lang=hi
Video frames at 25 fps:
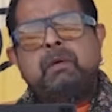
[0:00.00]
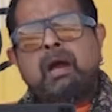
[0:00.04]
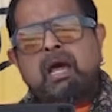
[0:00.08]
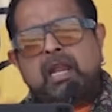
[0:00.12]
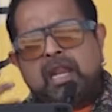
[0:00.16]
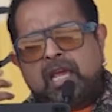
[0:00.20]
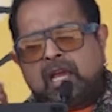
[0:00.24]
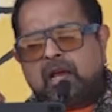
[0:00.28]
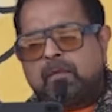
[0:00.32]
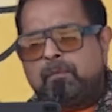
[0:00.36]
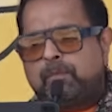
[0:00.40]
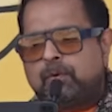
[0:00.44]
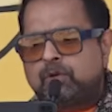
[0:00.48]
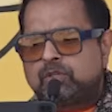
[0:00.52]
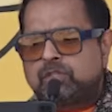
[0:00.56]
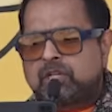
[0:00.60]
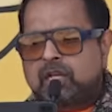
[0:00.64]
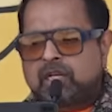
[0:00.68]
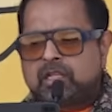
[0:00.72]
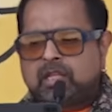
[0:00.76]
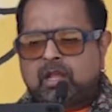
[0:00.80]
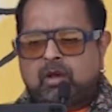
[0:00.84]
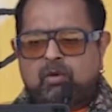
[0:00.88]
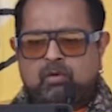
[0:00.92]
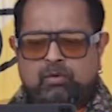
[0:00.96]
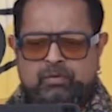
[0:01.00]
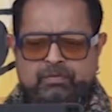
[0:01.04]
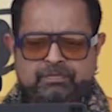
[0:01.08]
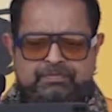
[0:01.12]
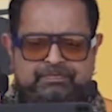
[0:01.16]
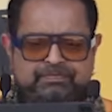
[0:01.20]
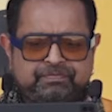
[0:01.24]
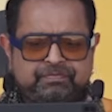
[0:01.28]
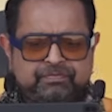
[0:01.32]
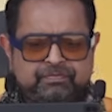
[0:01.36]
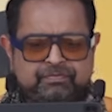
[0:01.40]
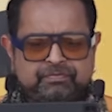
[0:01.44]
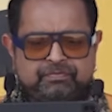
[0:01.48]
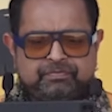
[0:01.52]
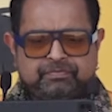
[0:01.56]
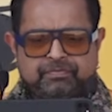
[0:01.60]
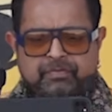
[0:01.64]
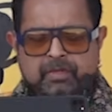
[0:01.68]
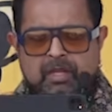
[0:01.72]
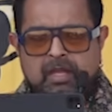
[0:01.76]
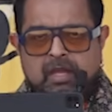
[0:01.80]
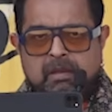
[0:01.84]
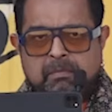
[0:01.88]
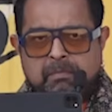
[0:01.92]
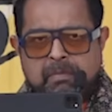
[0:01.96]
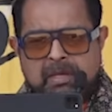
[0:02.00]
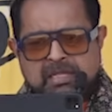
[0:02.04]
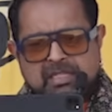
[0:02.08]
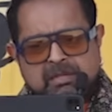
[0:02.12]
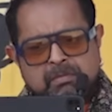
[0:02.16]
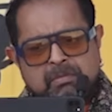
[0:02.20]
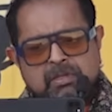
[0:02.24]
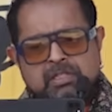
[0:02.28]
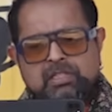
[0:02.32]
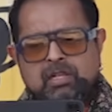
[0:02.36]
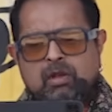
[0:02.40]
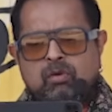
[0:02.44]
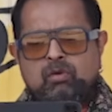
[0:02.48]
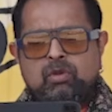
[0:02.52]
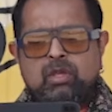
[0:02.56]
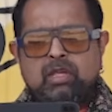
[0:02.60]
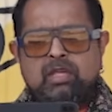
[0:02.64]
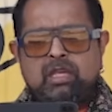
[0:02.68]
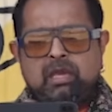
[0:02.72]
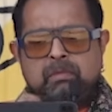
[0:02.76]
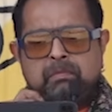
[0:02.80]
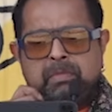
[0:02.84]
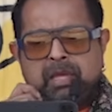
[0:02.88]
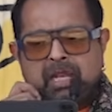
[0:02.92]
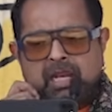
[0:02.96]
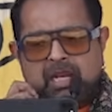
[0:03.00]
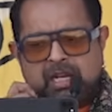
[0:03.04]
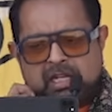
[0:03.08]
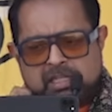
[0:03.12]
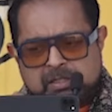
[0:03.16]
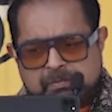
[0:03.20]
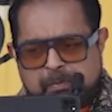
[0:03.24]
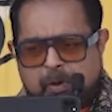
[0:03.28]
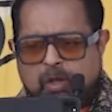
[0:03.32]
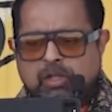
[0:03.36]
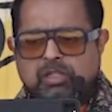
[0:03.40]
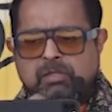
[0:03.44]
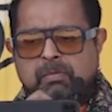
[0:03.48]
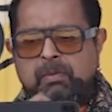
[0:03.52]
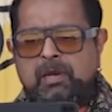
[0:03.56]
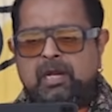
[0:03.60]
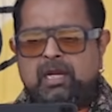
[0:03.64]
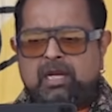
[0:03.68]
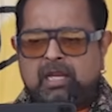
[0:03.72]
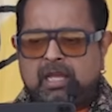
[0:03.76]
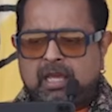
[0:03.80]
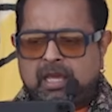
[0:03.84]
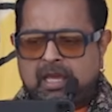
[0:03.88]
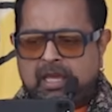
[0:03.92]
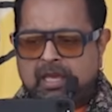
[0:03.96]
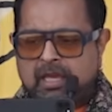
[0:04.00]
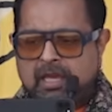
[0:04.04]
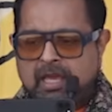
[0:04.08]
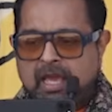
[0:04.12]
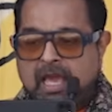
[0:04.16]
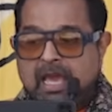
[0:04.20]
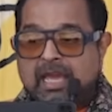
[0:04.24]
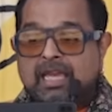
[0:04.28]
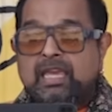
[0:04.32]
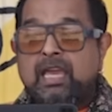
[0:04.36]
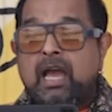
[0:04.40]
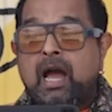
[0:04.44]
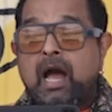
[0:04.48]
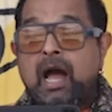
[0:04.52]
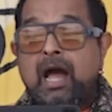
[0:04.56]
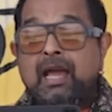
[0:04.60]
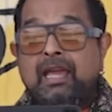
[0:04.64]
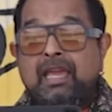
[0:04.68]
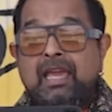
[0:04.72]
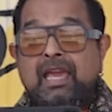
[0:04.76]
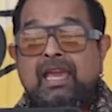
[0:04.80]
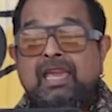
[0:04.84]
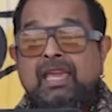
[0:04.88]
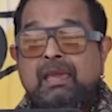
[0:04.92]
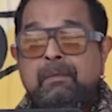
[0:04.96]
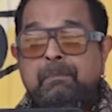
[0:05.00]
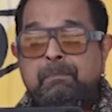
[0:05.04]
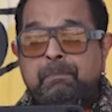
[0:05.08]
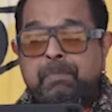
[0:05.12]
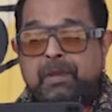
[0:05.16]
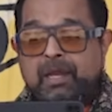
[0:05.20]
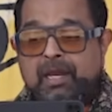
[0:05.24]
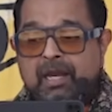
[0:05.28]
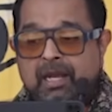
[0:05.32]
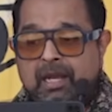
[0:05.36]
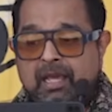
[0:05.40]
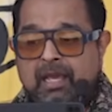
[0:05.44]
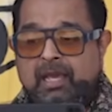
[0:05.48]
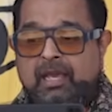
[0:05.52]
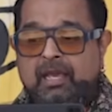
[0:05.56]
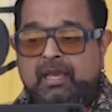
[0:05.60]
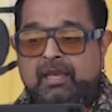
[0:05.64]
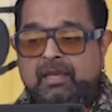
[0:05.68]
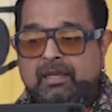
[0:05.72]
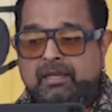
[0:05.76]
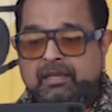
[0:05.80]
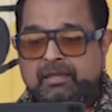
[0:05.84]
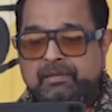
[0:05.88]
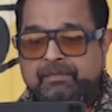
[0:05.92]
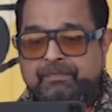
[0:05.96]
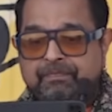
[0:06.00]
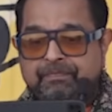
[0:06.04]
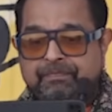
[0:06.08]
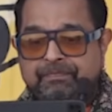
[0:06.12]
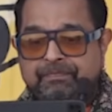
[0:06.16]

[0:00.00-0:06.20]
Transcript: जब गाने कंपोज करता हूँ मैं समझता हूँ कि ये मेरी रिस्पॉन्सिबिलिटी है कि आगे की पीढ़ी